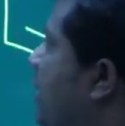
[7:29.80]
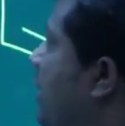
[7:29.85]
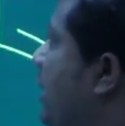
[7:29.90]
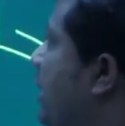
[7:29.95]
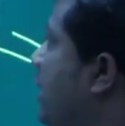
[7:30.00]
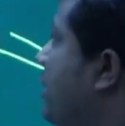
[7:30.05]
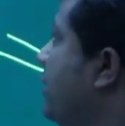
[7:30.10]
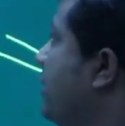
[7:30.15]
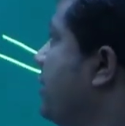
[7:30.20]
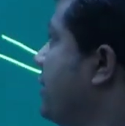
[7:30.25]
ঠেলে
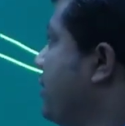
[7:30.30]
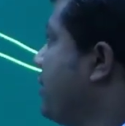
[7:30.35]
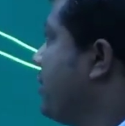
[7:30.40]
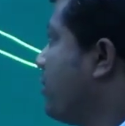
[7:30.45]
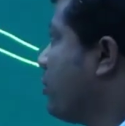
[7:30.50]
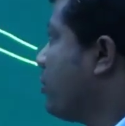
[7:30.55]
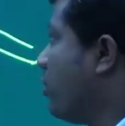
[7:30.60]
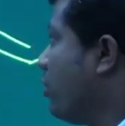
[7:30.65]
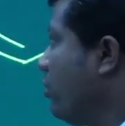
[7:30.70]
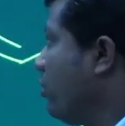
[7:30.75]
দেয়
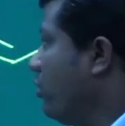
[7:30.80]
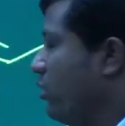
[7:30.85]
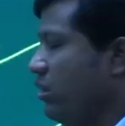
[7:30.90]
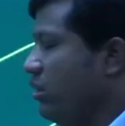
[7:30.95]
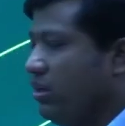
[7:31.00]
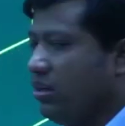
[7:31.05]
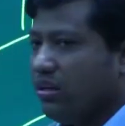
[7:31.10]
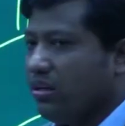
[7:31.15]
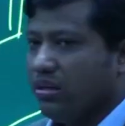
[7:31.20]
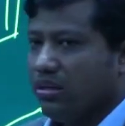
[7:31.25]
তখন
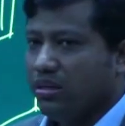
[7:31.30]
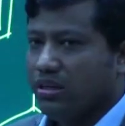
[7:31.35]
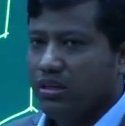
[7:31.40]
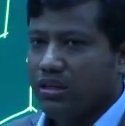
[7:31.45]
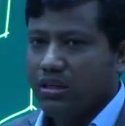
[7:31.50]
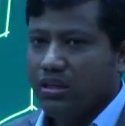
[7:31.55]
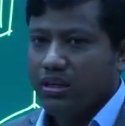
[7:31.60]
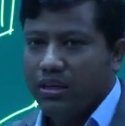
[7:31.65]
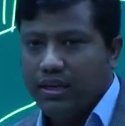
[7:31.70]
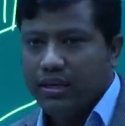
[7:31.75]

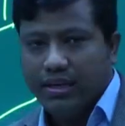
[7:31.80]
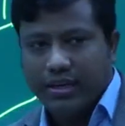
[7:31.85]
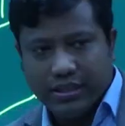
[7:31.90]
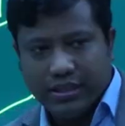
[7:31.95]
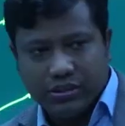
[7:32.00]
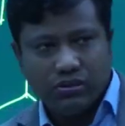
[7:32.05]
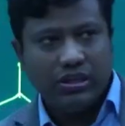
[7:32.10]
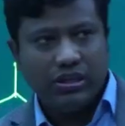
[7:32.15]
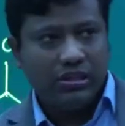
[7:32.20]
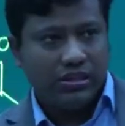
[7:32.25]

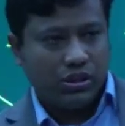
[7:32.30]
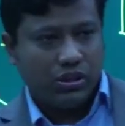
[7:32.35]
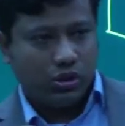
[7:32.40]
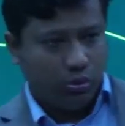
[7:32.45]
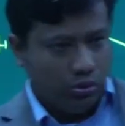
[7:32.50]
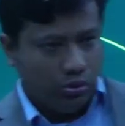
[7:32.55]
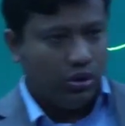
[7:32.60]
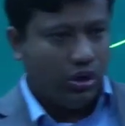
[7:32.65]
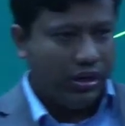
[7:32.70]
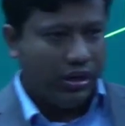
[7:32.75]
রেজোনেন্স
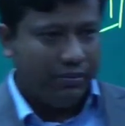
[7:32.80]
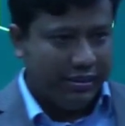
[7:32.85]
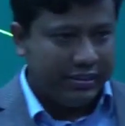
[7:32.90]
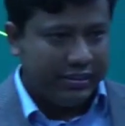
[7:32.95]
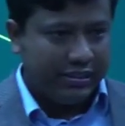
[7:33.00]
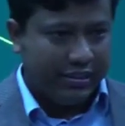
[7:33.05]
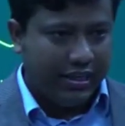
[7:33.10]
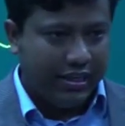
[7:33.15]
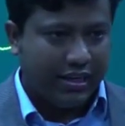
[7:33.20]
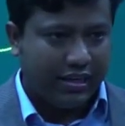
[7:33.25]
শুরু হয়
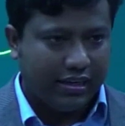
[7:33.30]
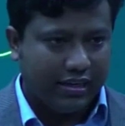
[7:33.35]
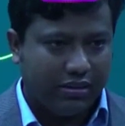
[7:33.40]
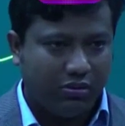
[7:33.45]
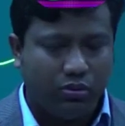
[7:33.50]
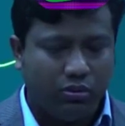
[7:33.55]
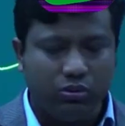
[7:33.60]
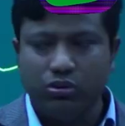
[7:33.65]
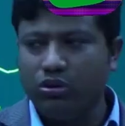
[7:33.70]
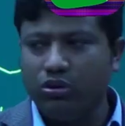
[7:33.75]
বেঞ্জিনের
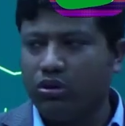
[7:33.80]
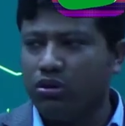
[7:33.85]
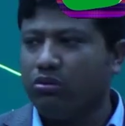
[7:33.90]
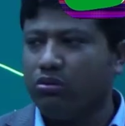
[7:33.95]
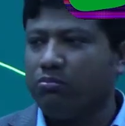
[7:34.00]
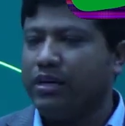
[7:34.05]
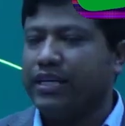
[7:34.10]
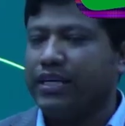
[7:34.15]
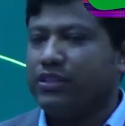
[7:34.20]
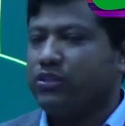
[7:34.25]

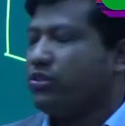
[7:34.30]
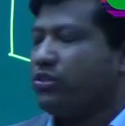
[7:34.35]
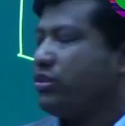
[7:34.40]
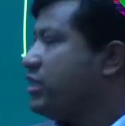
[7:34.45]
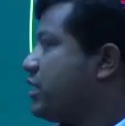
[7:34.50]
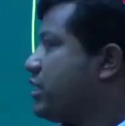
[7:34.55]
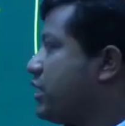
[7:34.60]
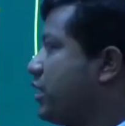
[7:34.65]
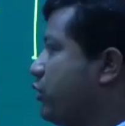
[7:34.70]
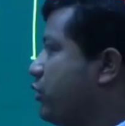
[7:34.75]
অনুরণন বা
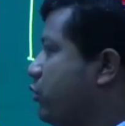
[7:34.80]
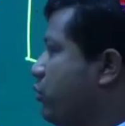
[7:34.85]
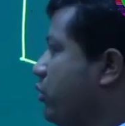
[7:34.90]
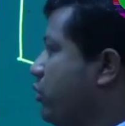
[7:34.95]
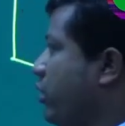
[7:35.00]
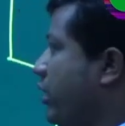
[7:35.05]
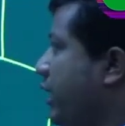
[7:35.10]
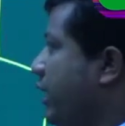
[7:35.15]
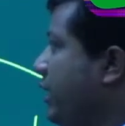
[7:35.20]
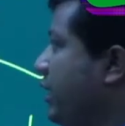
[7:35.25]
রেজোনেন্সটা
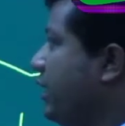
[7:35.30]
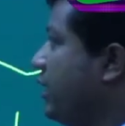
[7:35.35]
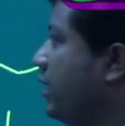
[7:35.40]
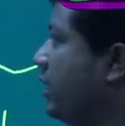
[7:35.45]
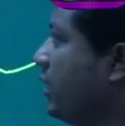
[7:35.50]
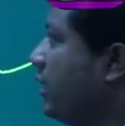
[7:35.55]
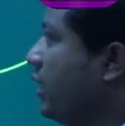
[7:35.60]
শুরু হয়